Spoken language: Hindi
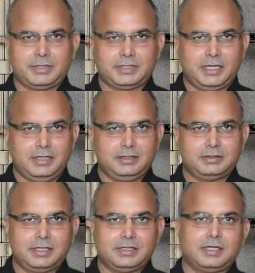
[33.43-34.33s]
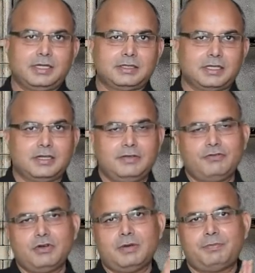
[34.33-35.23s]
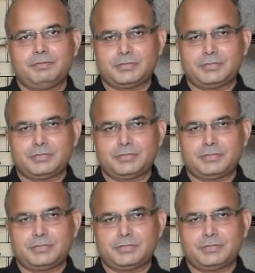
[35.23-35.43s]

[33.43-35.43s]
पड़ता है तरह तरह की तकलीफ़ों का